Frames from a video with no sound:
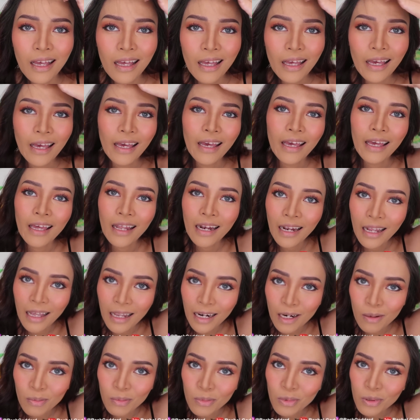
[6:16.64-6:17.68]
Hela eh,
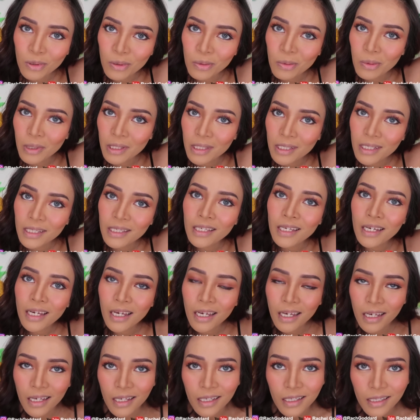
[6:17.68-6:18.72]
rambut gue
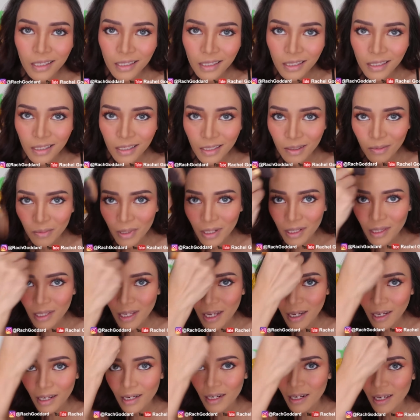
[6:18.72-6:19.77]
jadinya
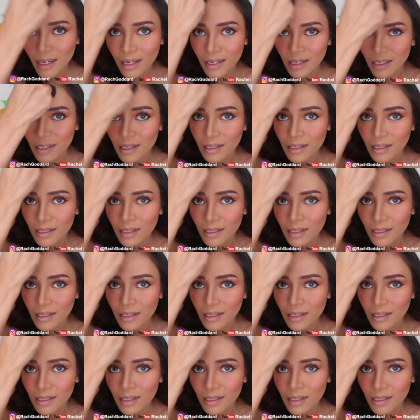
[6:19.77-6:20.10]
berantakan dah.